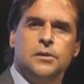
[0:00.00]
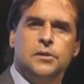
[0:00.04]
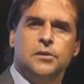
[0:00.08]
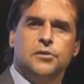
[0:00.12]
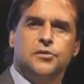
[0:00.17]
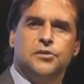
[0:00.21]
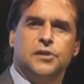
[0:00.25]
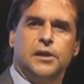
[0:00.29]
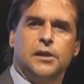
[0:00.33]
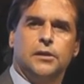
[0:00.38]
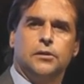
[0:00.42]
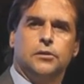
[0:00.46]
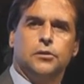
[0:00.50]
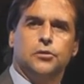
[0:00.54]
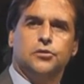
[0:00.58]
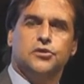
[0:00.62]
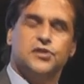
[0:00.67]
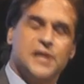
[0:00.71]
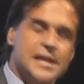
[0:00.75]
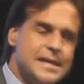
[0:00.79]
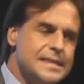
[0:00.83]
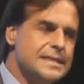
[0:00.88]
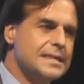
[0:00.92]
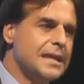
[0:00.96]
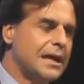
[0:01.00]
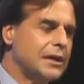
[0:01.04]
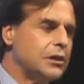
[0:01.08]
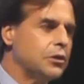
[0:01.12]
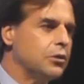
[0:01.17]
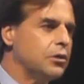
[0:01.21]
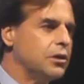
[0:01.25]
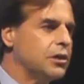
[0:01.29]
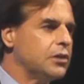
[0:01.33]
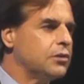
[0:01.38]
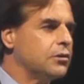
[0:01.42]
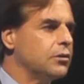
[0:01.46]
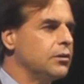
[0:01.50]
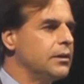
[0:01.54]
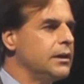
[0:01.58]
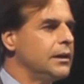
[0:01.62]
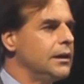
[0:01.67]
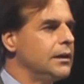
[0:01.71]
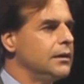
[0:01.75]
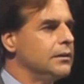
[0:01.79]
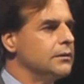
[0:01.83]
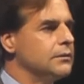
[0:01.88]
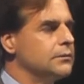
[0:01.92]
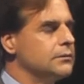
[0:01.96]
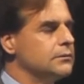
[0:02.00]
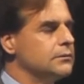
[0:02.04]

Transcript: 180 años de historia